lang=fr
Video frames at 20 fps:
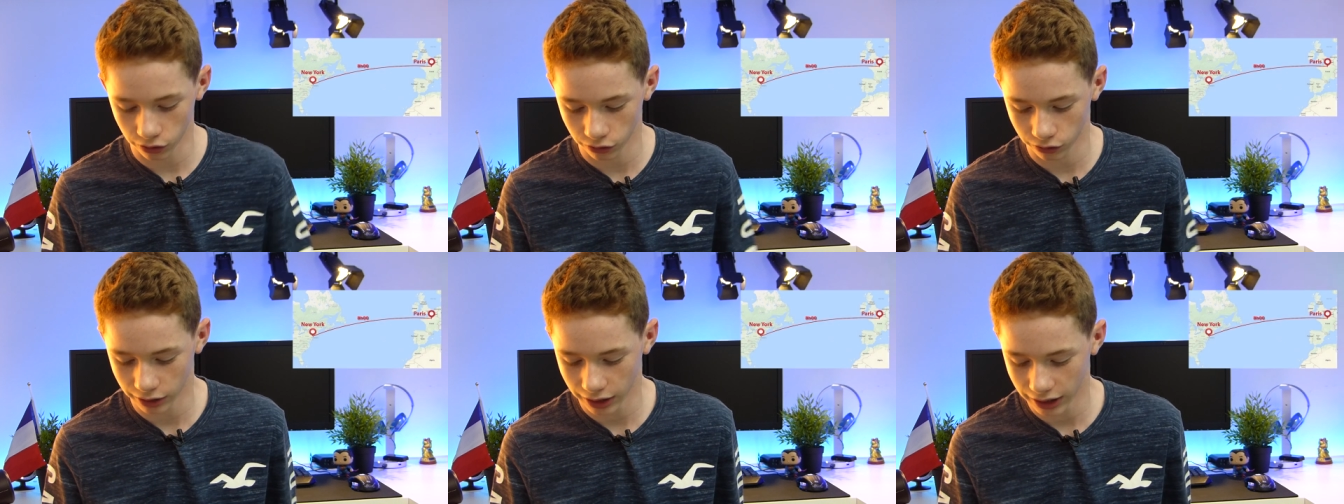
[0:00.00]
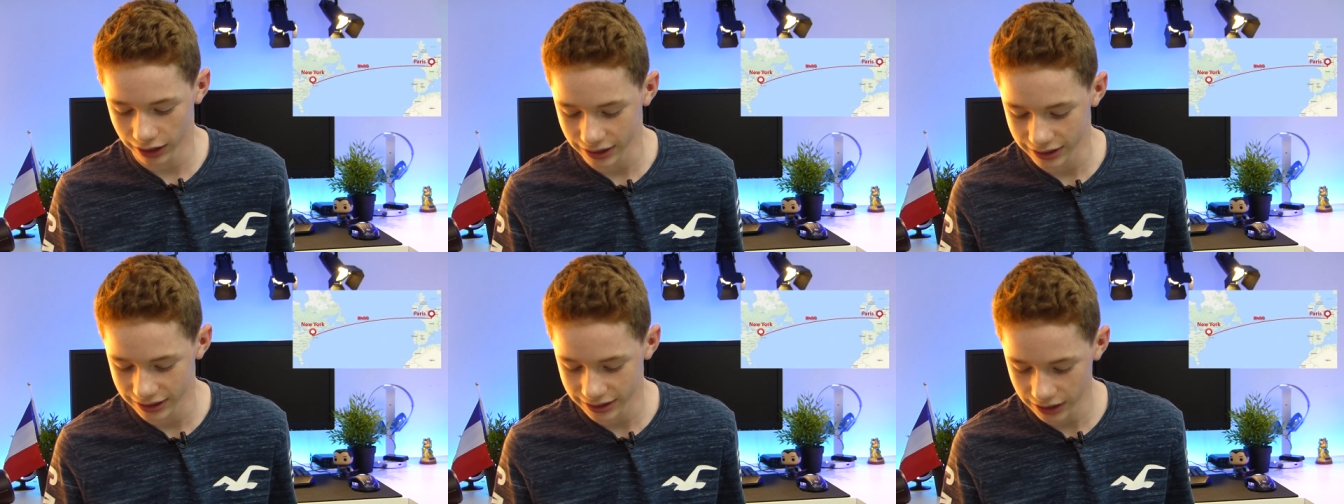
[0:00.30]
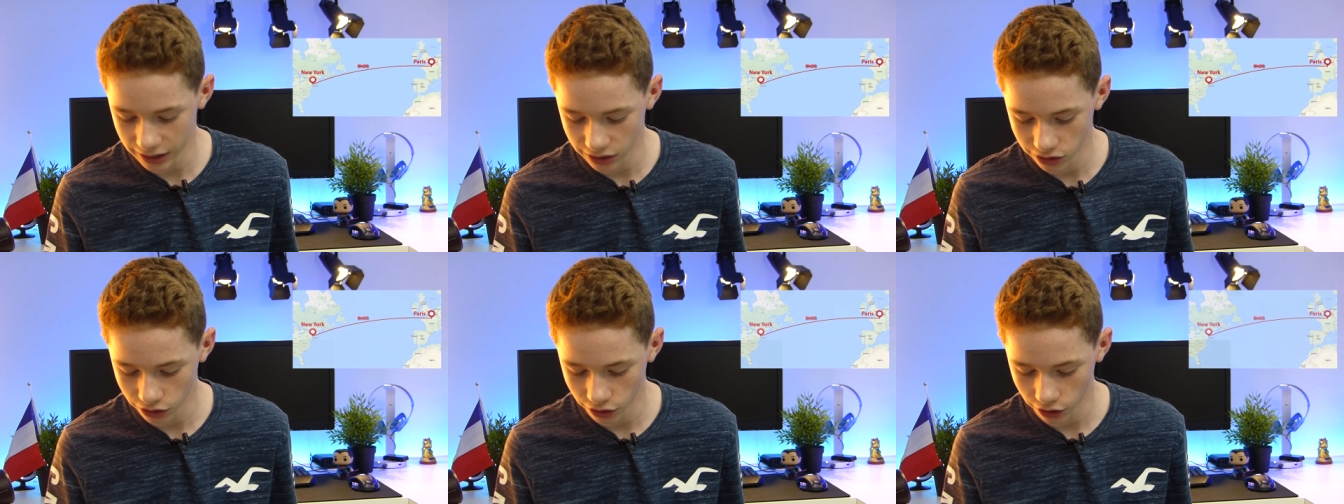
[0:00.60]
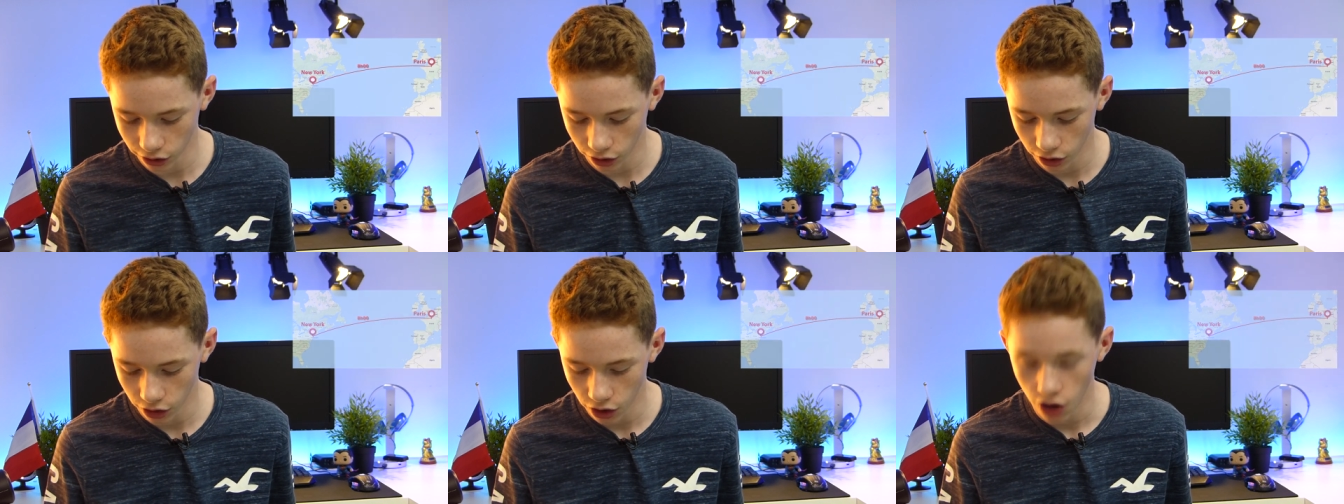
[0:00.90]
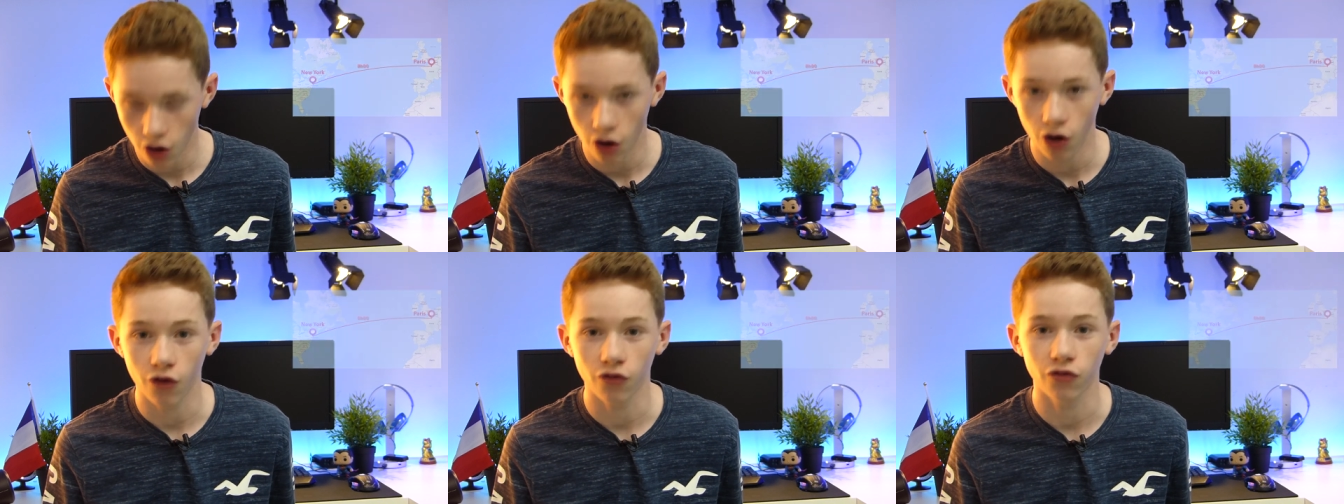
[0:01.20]
Donc là, il est 16 heures
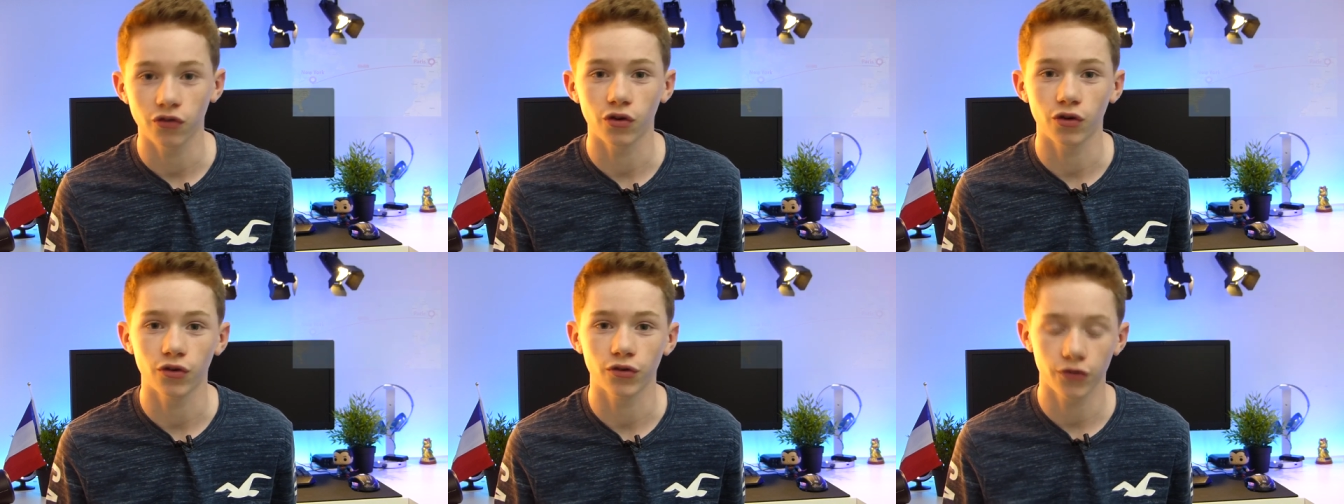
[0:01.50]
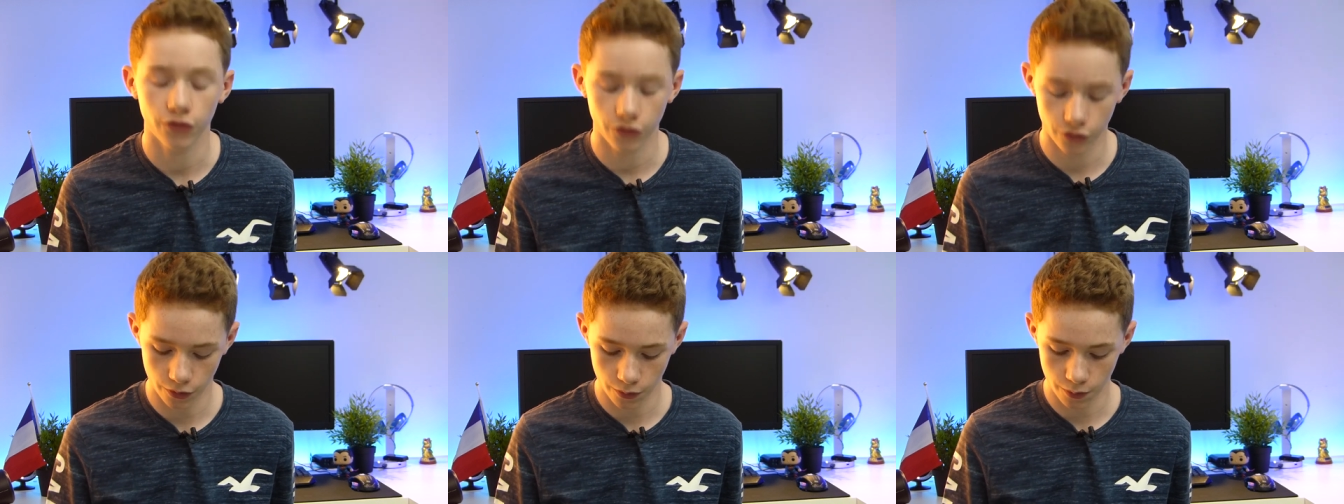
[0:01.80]
en France,